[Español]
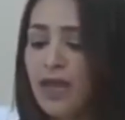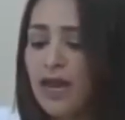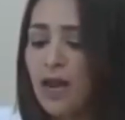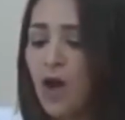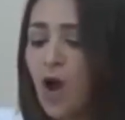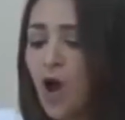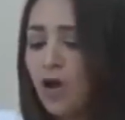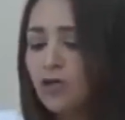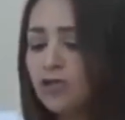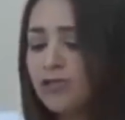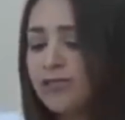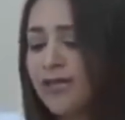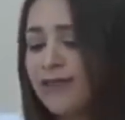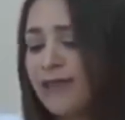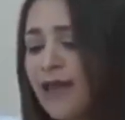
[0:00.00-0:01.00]
el
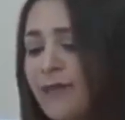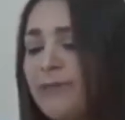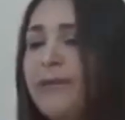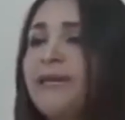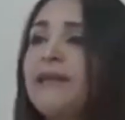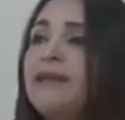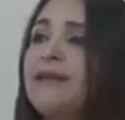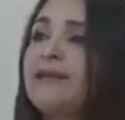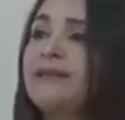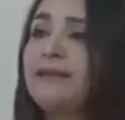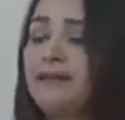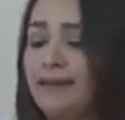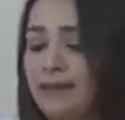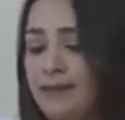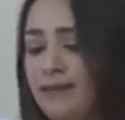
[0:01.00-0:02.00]
11 de abril
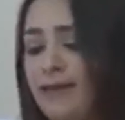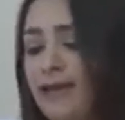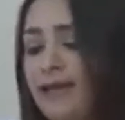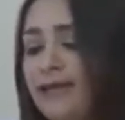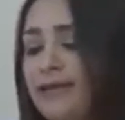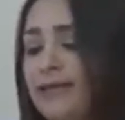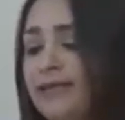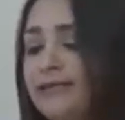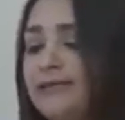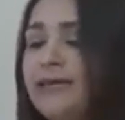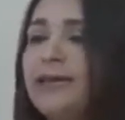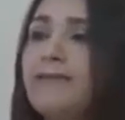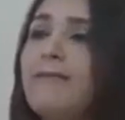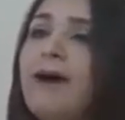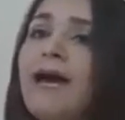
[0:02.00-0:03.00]
y el
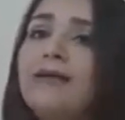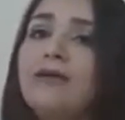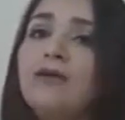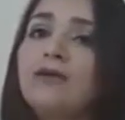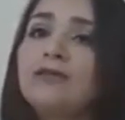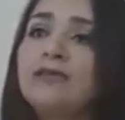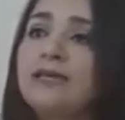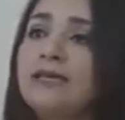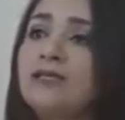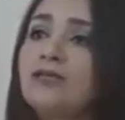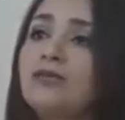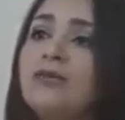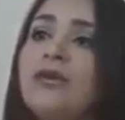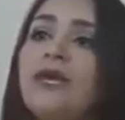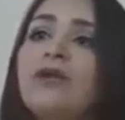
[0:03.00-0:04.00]
15 de mayo se
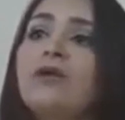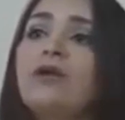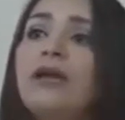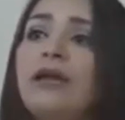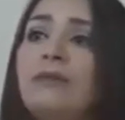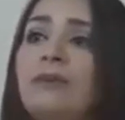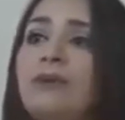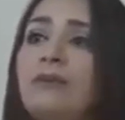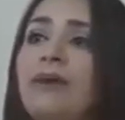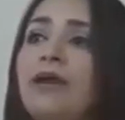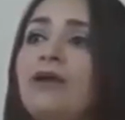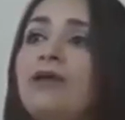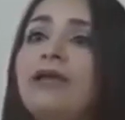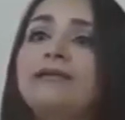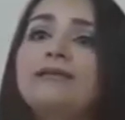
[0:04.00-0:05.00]
recibieron el
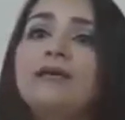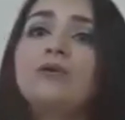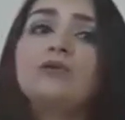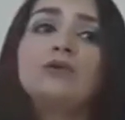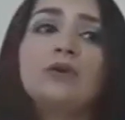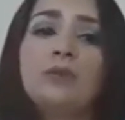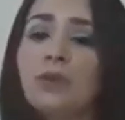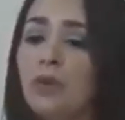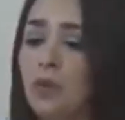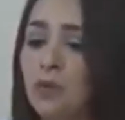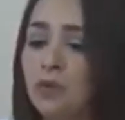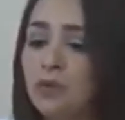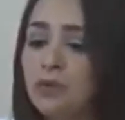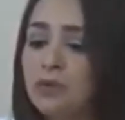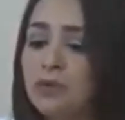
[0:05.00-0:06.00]
primero y el segundo
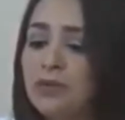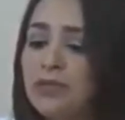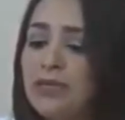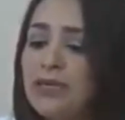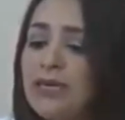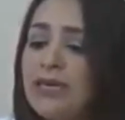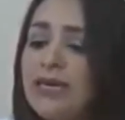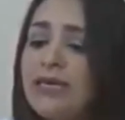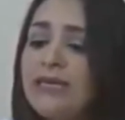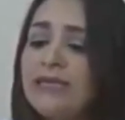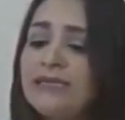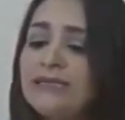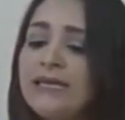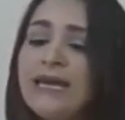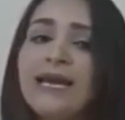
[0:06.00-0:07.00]
producto. Y
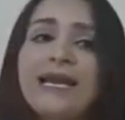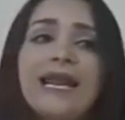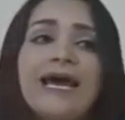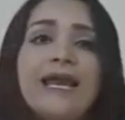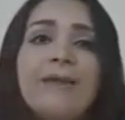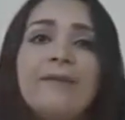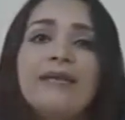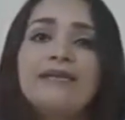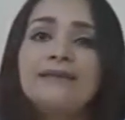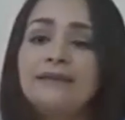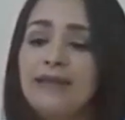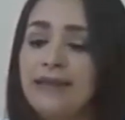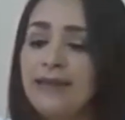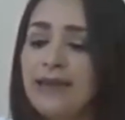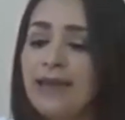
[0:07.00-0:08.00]
dice
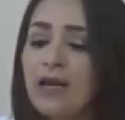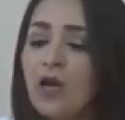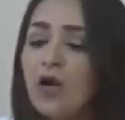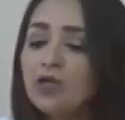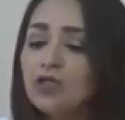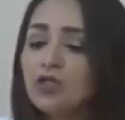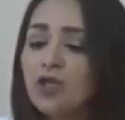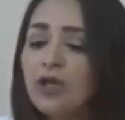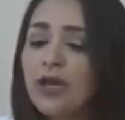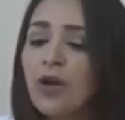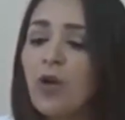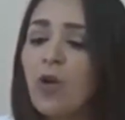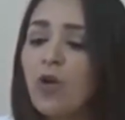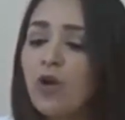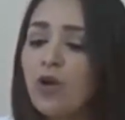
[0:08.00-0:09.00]
claramente que el 8 de
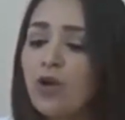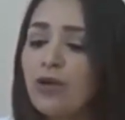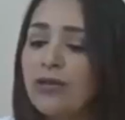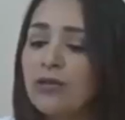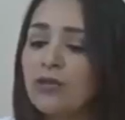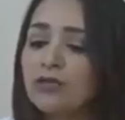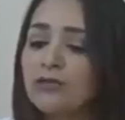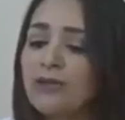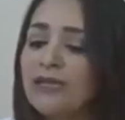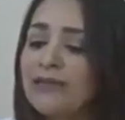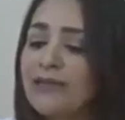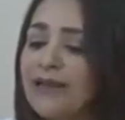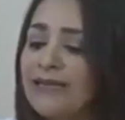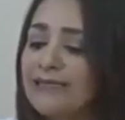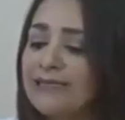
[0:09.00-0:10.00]
julio del
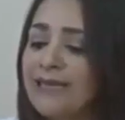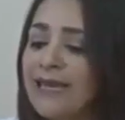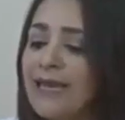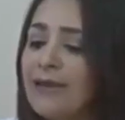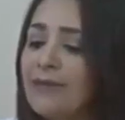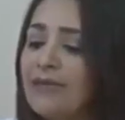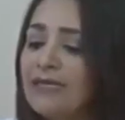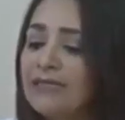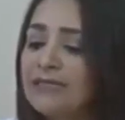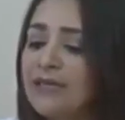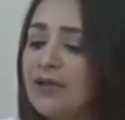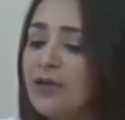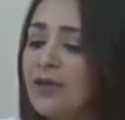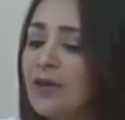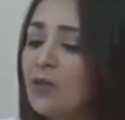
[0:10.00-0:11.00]
2013 el
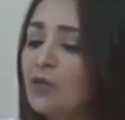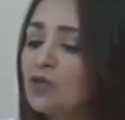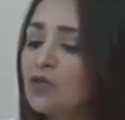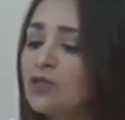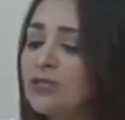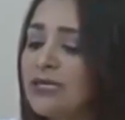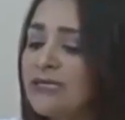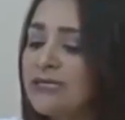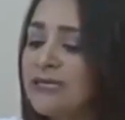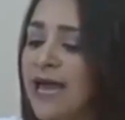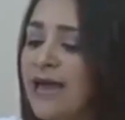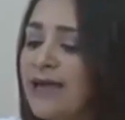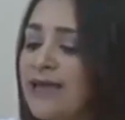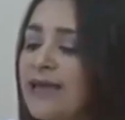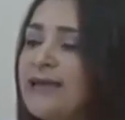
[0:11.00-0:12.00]
Ministerio de
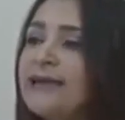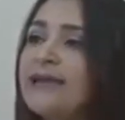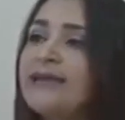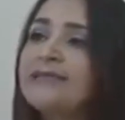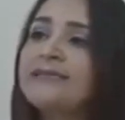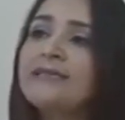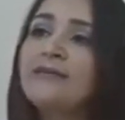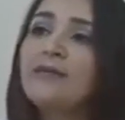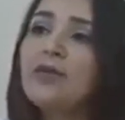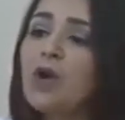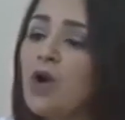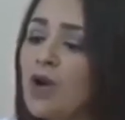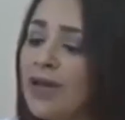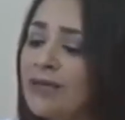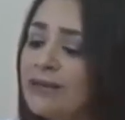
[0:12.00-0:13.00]
Justicia
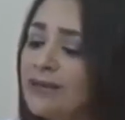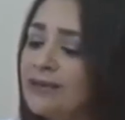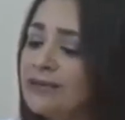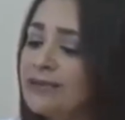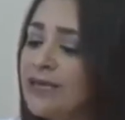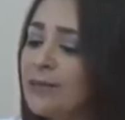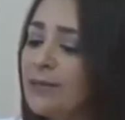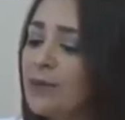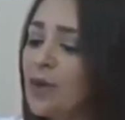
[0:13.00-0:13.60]
recibió el tercer